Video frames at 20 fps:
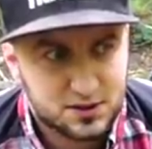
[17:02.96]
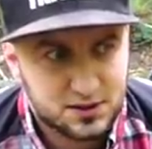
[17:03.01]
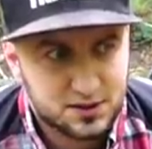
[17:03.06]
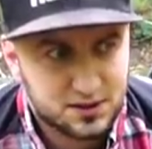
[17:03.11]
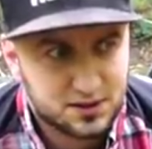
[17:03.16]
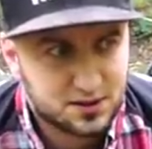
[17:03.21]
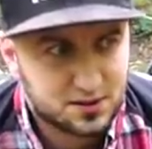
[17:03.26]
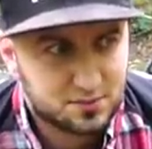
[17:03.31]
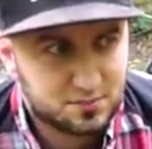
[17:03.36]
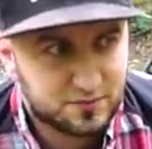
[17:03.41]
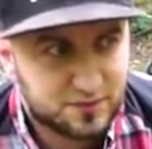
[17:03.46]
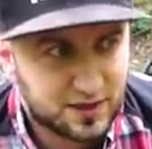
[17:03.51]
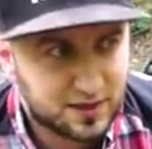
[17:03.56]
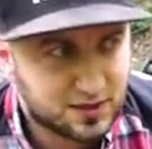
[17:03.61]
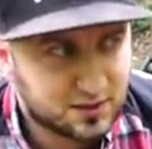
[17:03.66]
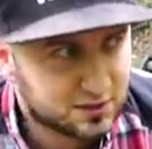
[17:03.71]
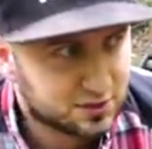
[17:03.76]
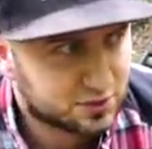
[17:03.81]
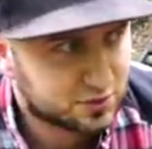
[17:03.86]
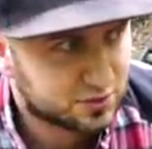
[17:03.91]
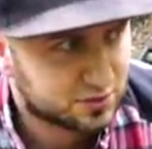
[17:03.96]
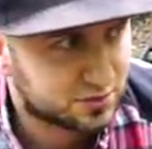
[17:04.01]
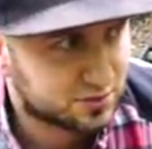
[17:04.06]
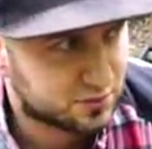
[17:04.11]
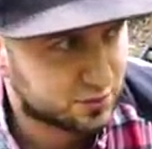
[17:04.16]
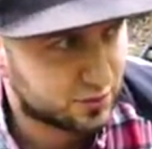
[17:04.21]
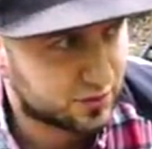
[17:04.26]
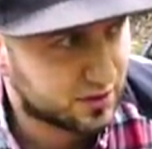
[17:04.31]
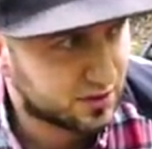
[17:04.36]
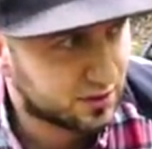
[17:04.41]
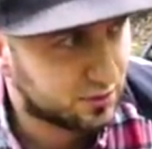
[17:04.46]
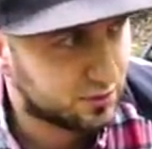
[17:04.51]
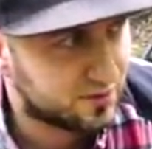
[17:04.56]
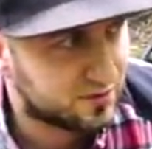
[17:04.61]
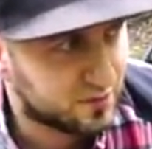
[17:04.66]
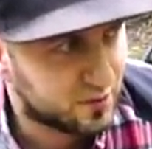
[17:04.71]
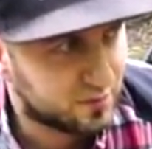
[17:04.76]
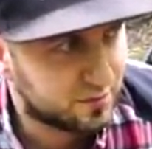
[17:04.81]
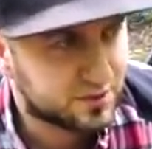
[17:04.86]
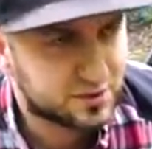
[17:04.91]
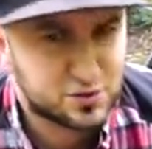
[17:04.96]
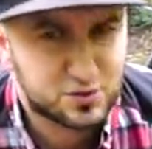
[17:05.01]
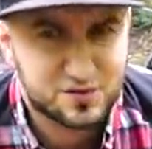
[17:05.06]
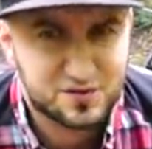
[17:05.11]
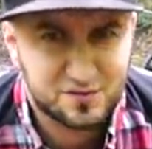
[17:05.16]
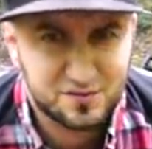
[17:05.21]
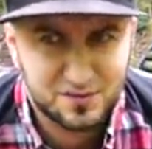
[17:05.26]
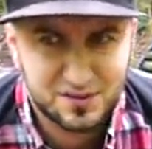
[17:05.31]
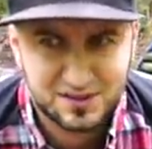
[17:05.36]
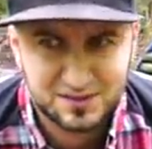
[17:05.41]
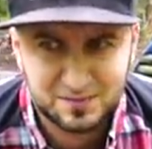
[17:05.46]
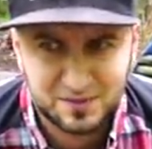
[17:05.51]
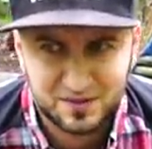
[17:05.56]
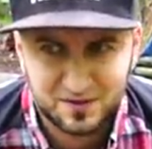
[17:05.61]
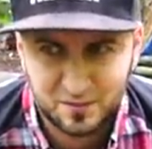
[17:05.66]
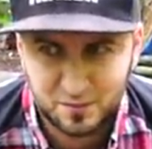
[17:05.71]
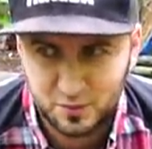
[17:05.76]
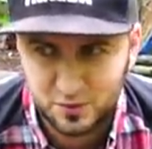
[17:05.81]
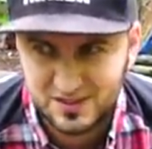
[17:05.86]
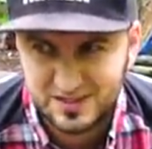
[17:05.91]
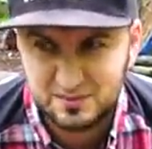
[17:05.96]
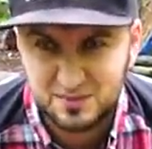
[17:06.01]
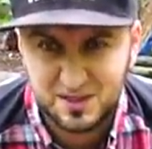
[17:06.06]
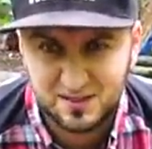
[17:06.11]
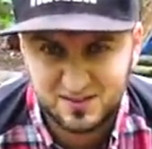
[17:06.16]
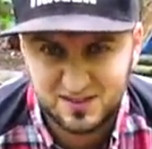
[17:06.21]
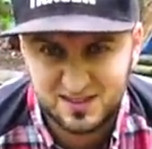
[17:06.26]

и бывало, что другие люди в моем присутствии были с первой плюс, и меня